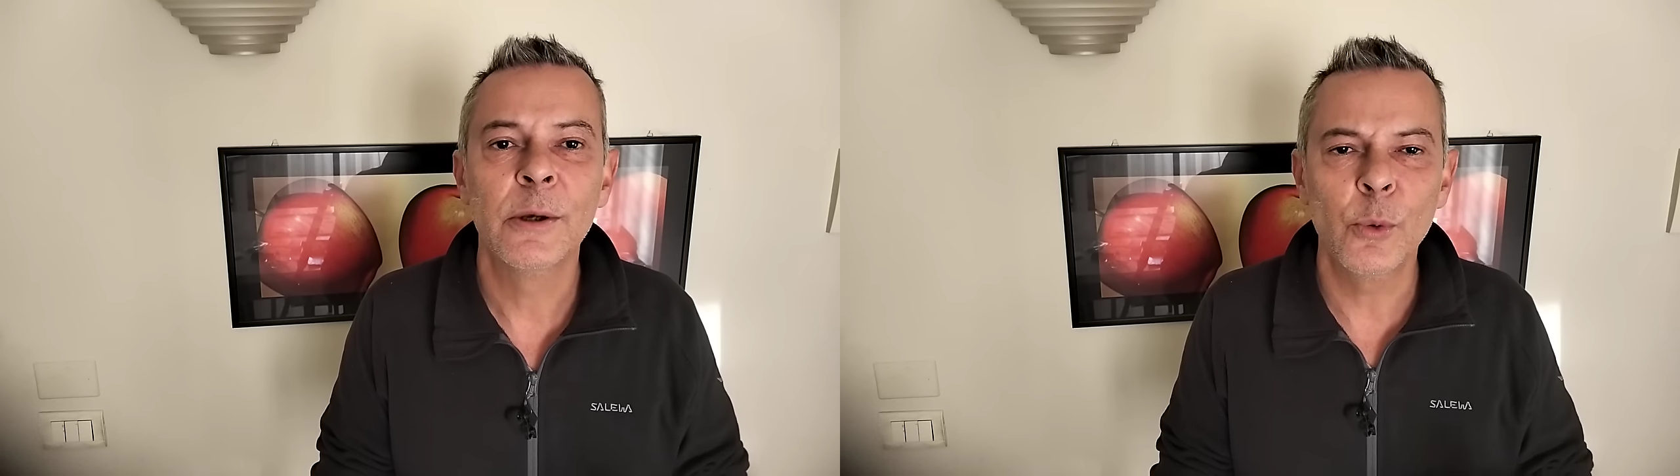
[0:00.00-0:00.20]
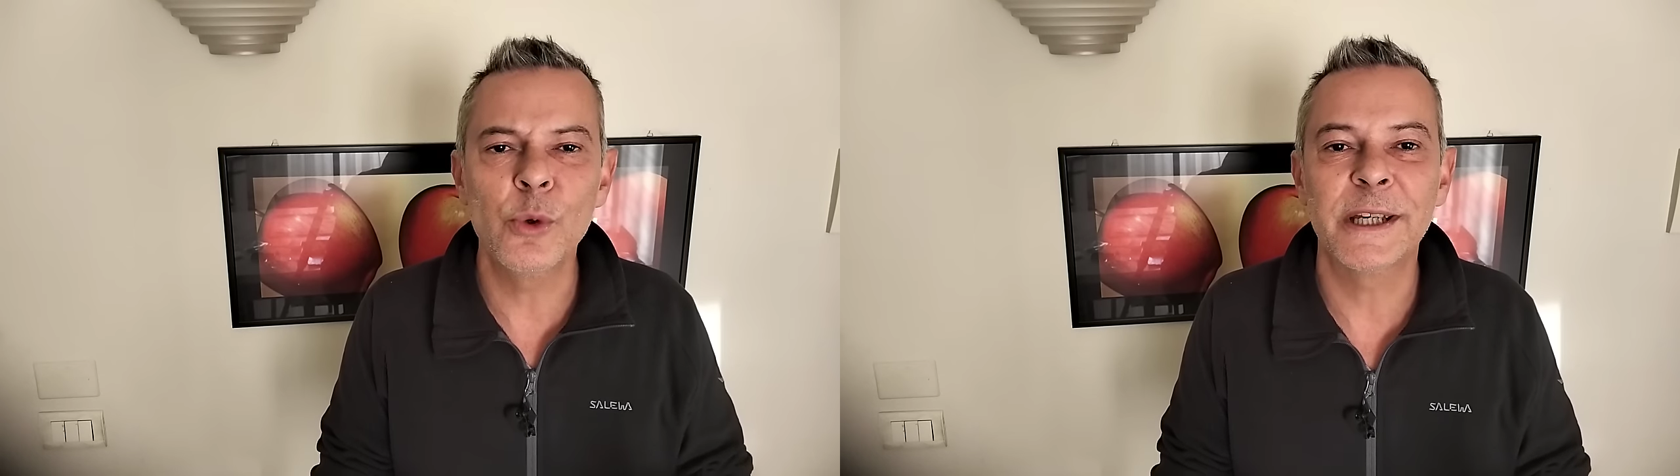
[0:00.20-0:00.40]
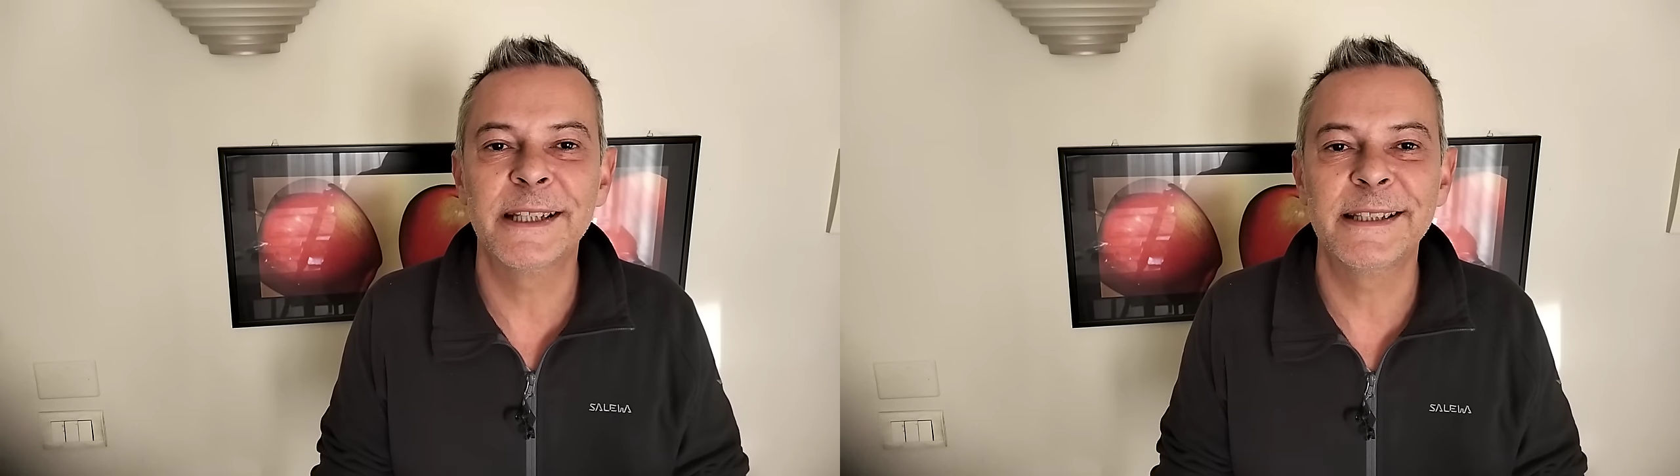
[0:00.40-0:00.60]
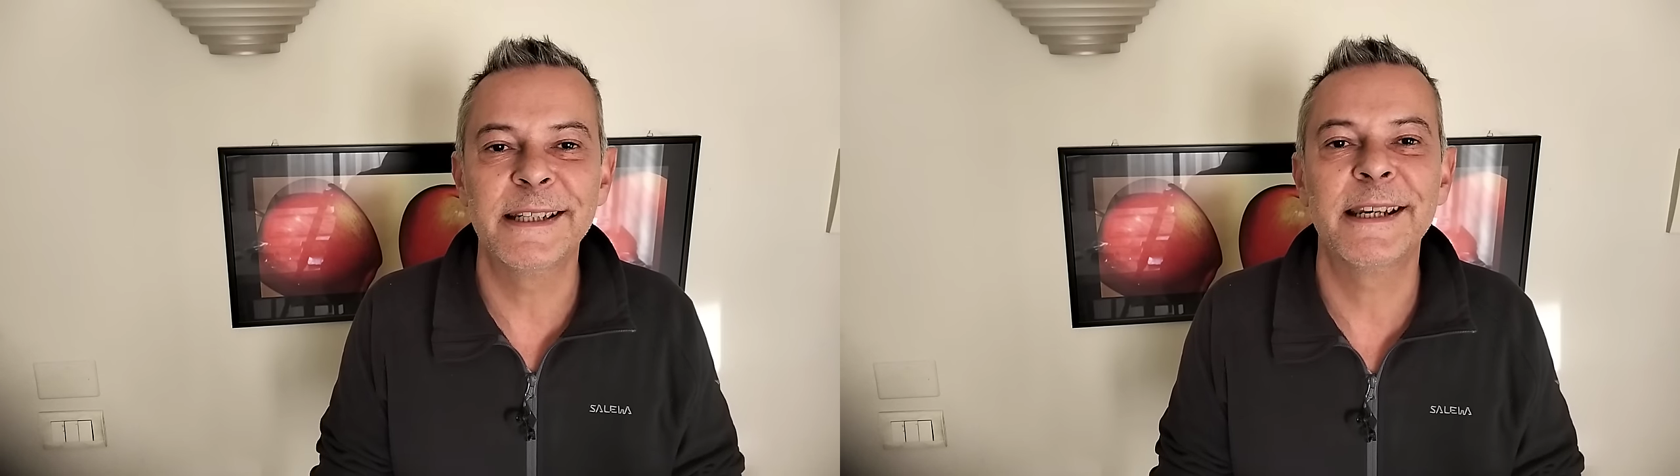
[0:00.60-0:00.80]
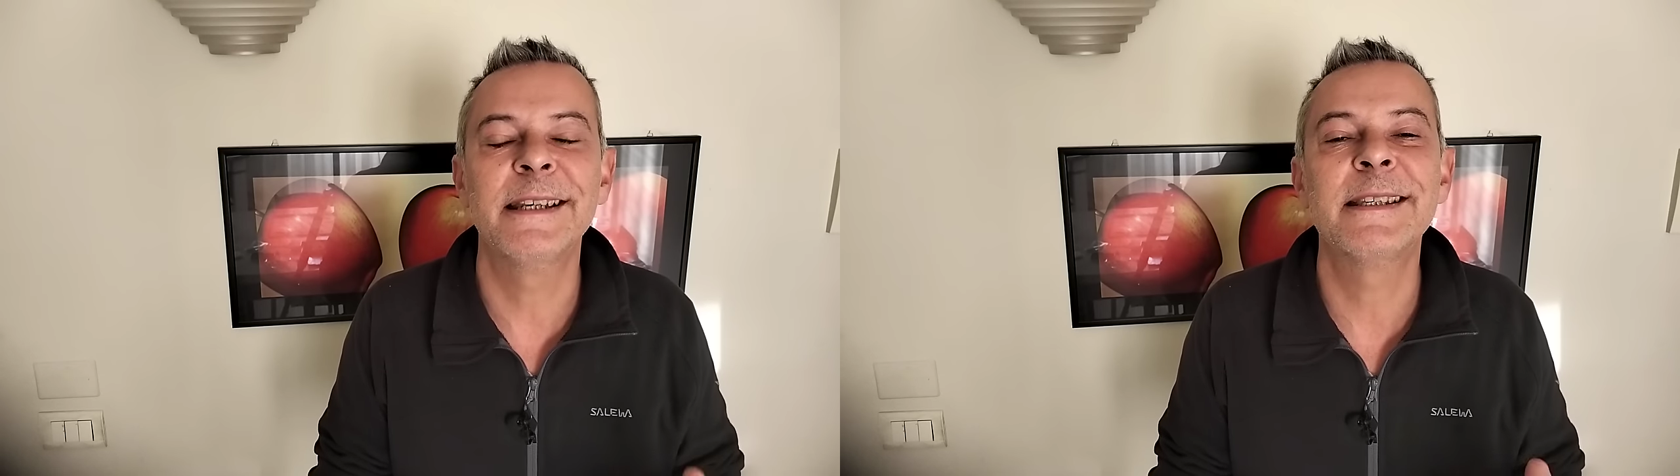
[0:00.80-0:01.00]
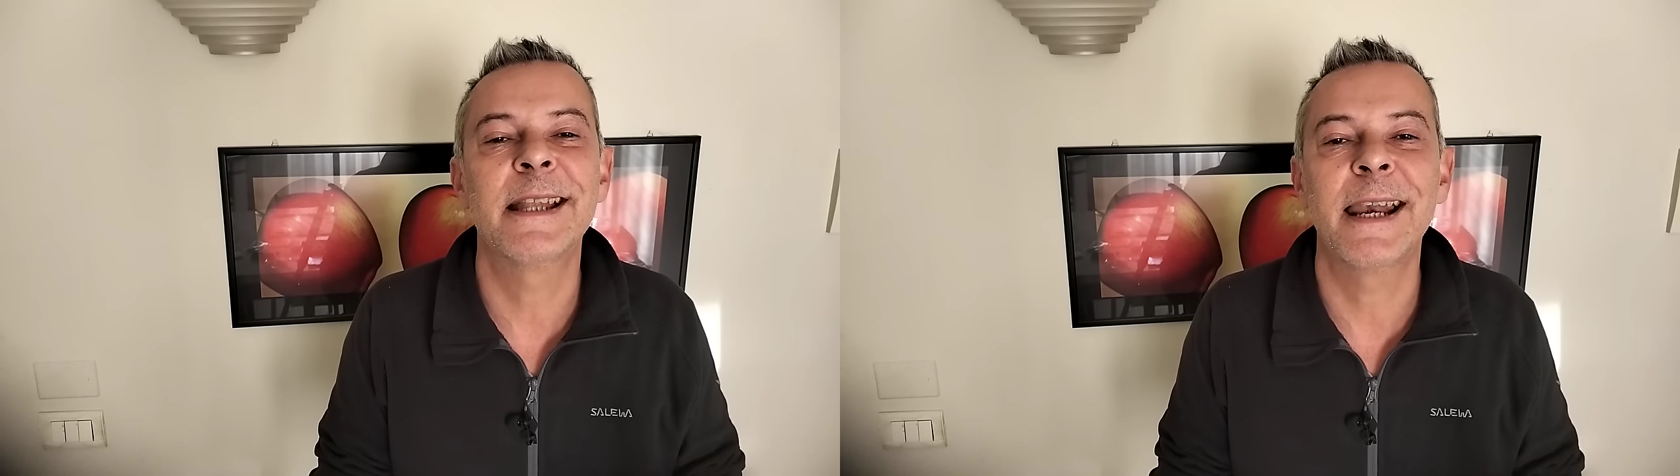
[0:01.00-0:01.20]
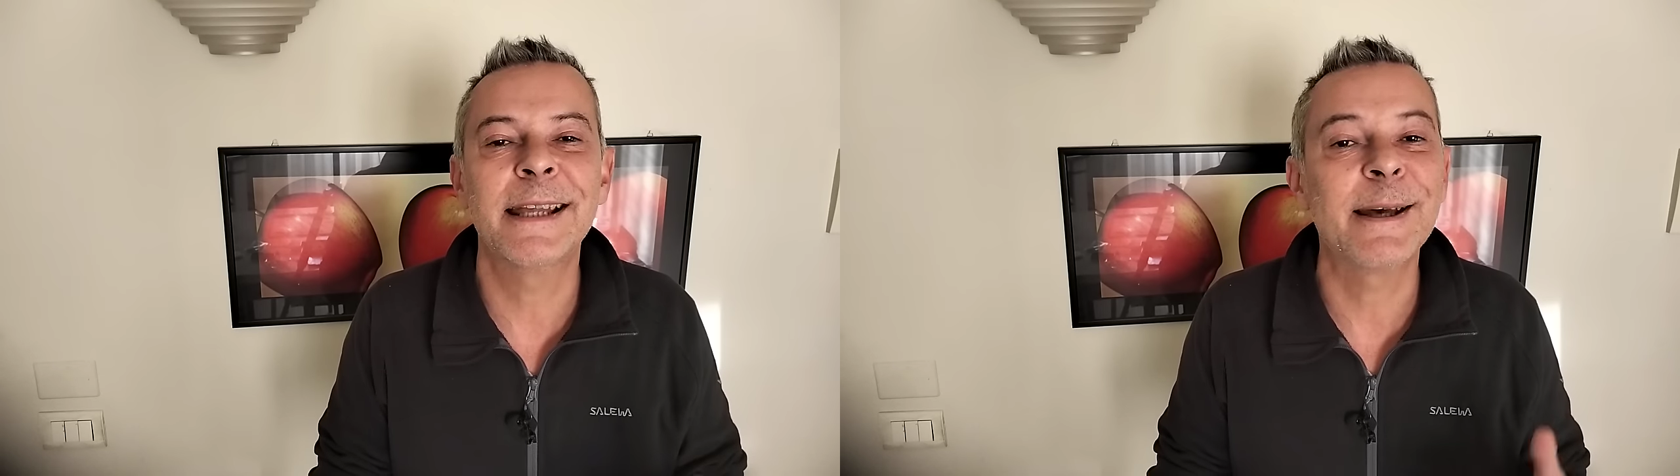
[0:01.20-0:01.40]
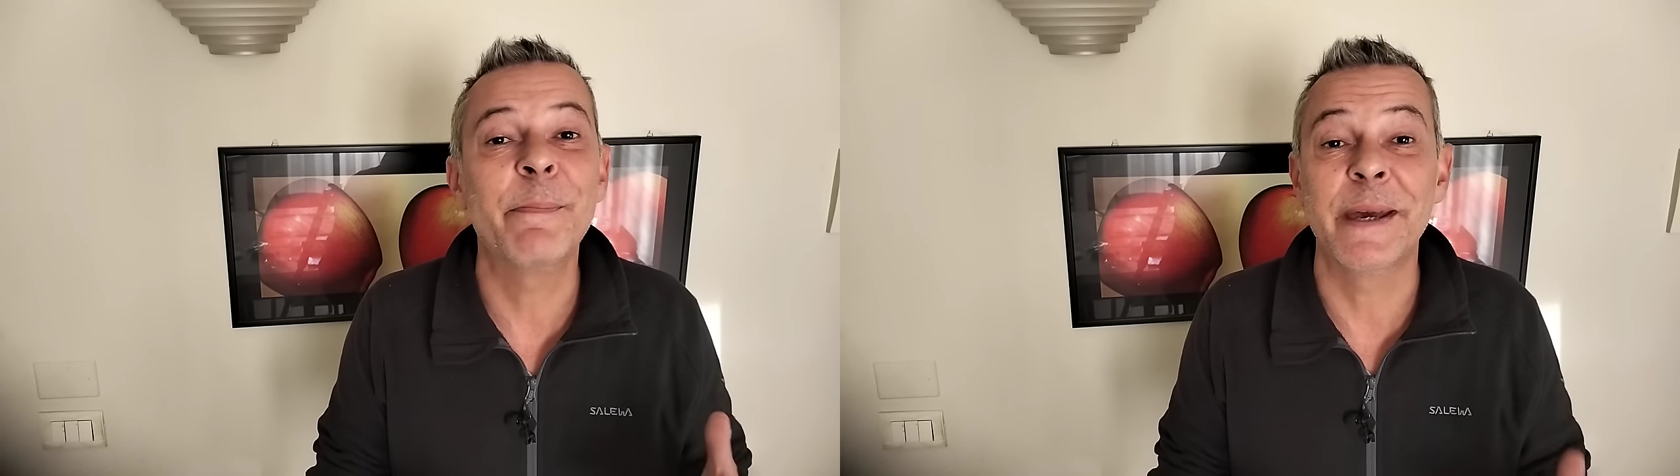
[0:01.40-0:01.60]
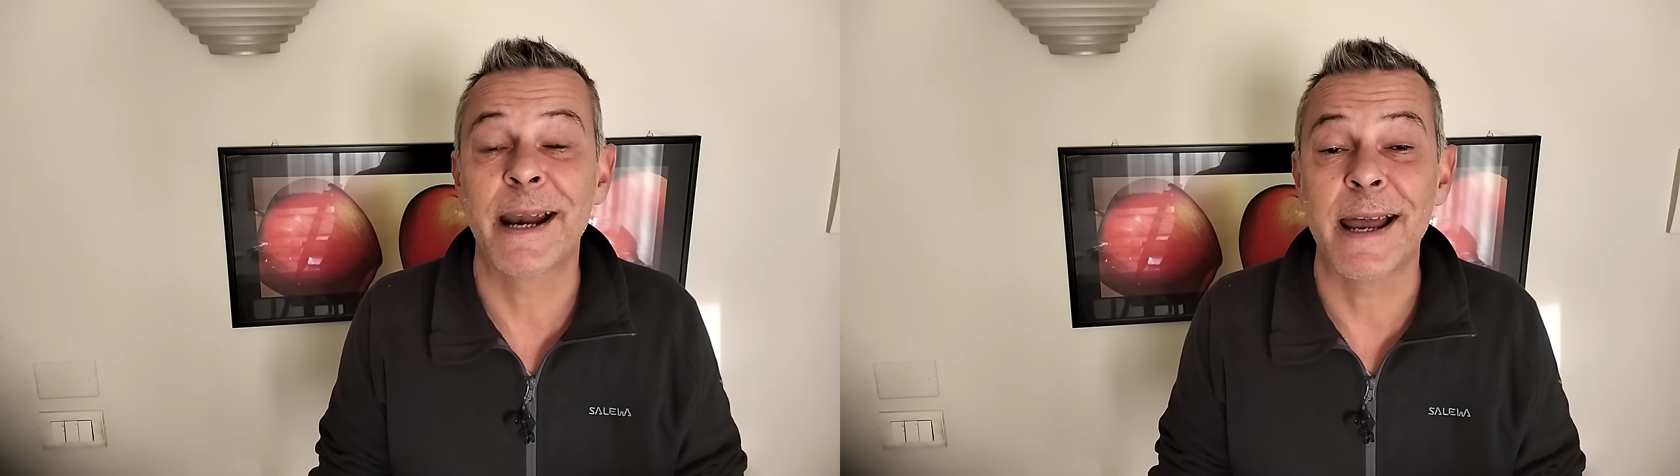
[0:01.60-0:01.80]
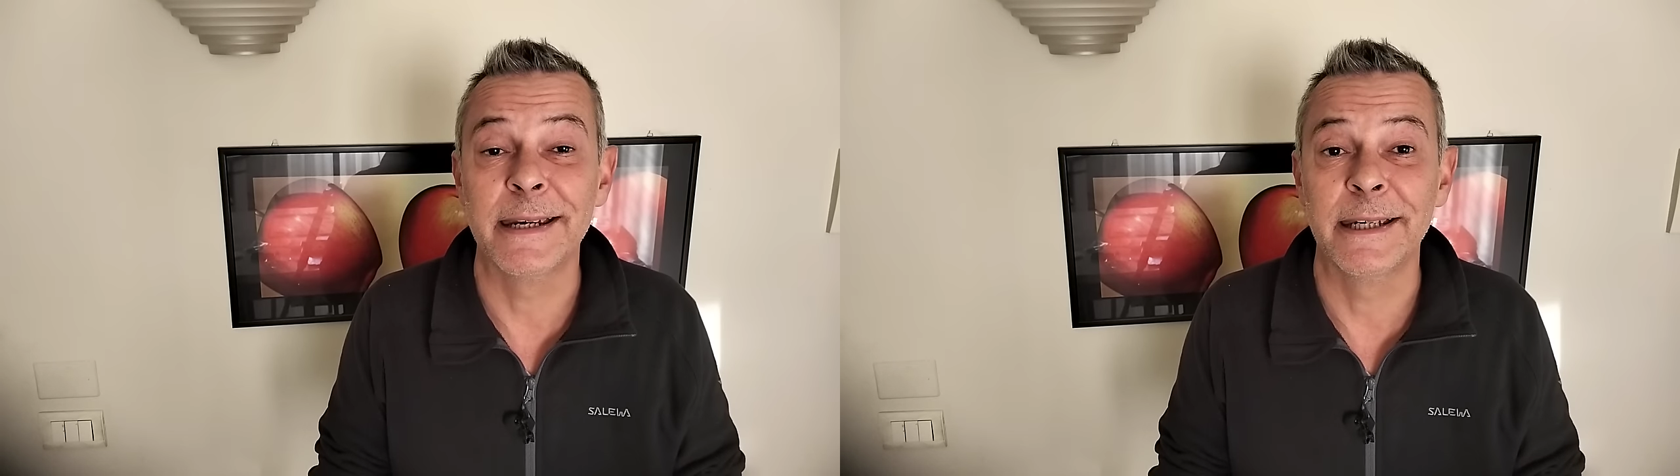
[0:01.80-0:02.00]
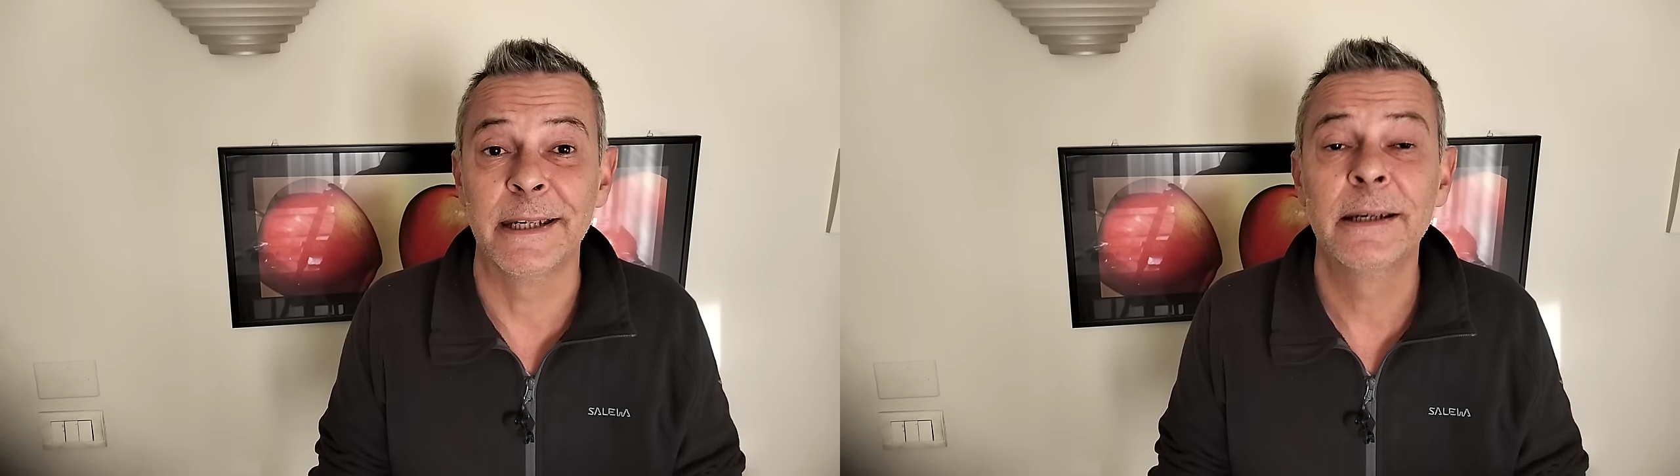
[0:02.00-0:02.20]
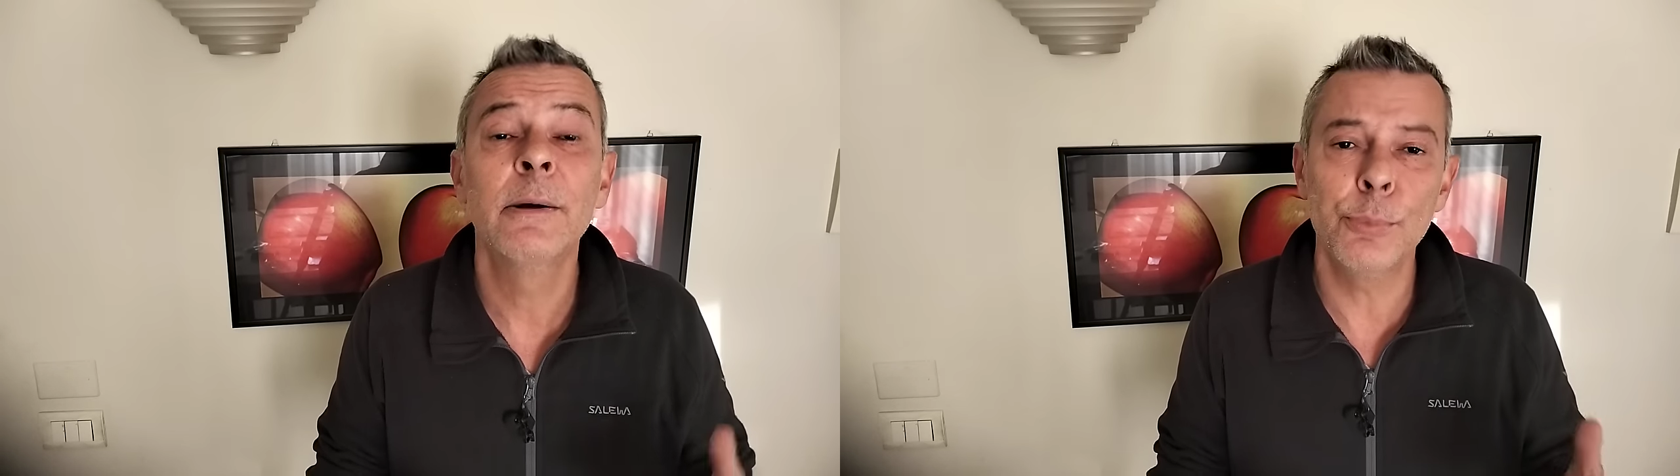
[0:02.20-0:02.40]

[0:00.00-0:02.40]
una da tenere installata per anni,